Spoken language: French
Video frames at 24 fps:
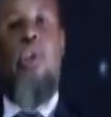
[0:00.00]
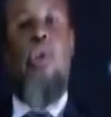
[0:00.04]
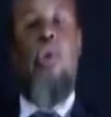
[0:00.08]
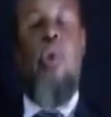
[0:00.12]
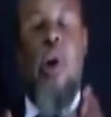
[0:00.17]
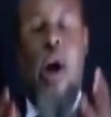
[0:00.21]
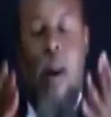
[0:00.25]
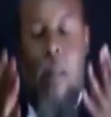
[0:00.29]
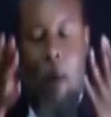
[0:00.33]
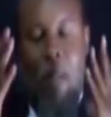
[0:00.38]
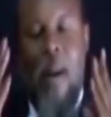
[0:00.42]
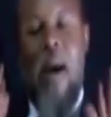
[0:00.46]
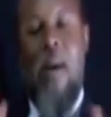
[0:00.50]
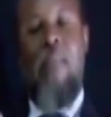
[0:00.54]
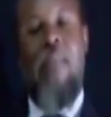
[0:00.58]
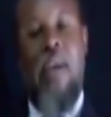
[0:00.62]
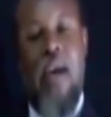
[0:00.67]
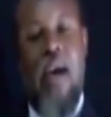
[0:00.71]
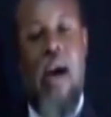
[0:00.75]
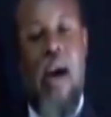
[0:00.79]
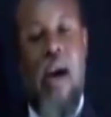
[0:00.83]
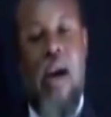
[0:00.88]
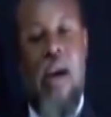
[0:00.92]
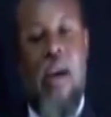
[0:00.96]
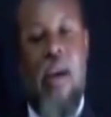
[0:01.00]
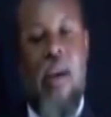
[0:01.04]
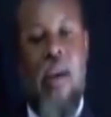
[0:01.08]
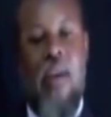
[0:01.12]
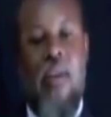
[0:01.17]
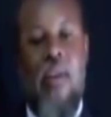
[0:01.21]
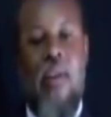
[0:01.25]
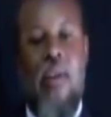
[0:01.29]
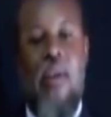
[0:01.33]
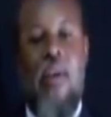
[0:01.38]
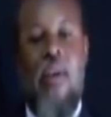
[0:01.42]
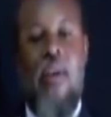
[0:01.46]
Il n'y aura pas miracle
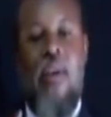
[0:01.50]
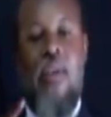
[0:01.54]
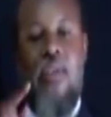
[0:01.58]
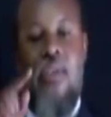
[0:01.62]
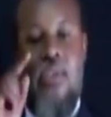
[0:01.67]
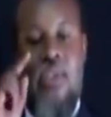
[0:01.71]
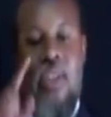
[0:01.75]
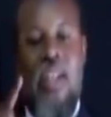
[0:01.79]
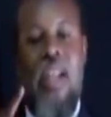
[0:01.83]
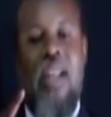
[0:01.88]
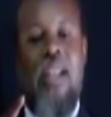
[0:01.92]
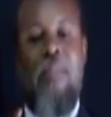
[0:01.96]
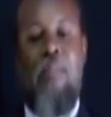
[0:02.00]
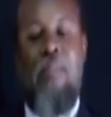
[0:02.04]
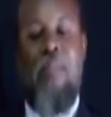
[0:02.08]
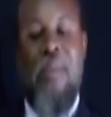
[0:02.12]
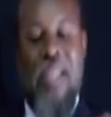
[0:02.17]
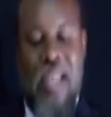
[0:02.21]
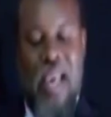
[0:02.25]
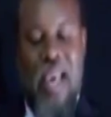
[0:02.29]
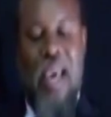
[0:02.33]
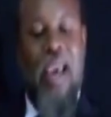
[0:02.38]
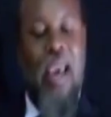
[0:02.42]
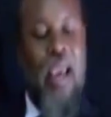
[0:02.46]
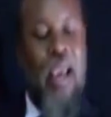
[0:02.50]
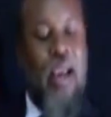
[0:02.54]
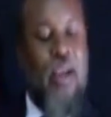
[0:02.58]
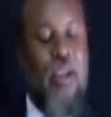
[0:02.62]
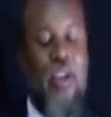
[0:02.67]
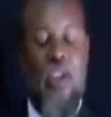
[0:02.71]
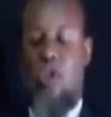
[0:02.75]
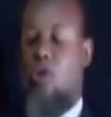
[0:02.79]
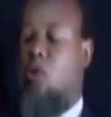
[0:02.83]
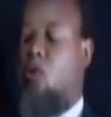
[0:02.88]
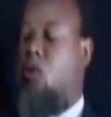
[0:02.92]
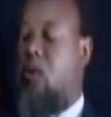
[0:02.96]
si les pierres
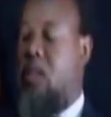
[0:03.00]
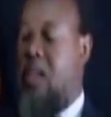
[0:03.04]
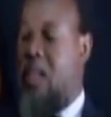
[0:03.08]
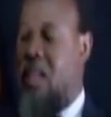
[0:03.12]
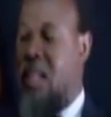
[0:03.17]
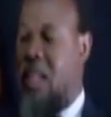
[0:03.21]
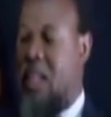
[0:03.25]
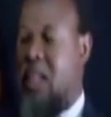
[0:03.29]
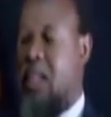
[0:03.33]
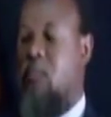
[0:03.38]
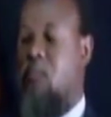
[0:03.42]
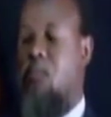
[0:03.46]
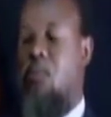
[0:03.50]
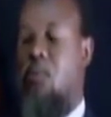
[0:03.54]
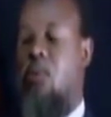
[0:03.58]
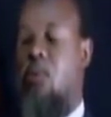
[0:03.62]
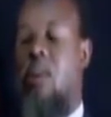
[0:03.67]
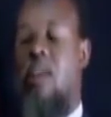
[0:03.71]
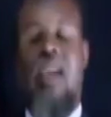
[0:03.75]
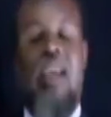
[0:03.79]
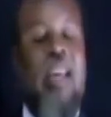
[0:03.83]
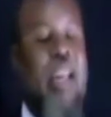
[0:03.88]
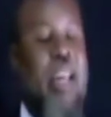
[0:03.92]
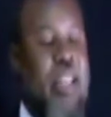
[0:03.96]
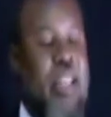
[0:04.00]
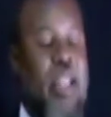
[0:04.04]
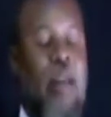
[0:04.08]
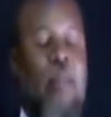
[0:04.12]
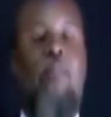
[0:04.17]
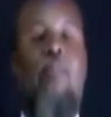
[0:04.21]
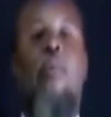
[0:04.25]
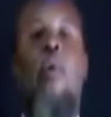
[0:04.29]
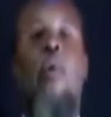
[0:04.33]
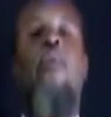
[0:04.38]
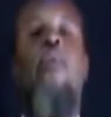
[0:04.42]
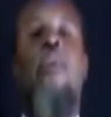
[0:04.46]
qui sont des tribus et des
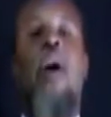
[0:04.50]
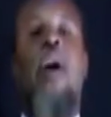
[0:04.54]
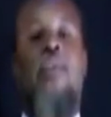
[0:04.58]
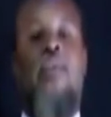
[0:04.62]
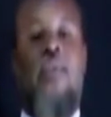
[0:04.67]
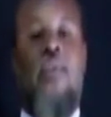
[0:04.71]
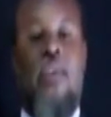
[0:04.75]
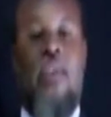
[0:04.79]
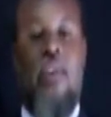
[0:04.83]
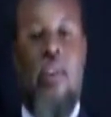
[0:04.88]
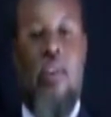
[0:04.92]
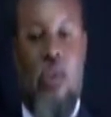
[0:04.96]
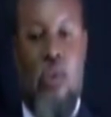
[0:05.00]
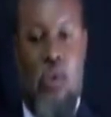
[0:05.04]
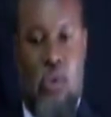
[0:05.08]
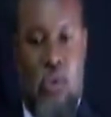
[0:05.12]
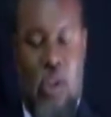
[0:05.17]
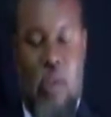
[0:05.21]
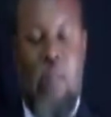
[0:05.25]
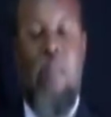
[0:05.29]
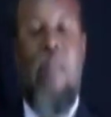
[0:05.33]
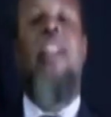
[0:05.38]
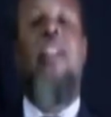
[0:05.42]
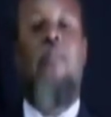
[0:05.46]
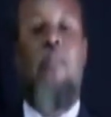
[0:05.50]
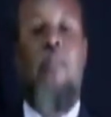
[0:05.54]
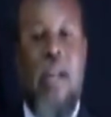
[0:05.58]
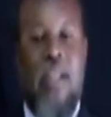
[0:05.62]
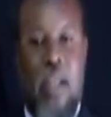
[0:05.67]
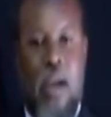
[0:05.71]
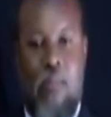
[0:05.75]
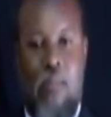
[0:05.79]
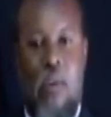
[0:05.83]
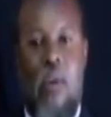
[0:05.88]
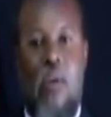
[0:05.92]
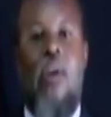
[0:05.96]
provinces ne se mettent pas
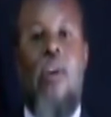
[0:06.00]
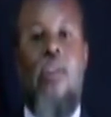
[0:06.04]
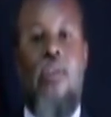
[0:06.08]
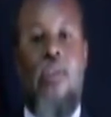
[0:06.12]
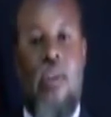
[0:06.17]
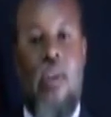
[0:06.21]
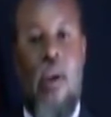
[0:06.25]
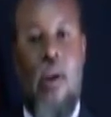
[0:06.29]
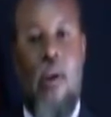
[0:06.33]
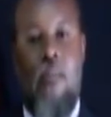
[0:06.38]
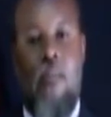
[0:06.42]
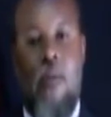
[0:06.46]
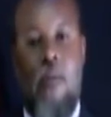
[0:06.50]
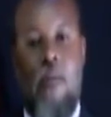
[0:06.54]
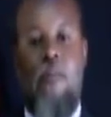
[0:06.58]
d'abord ensemble.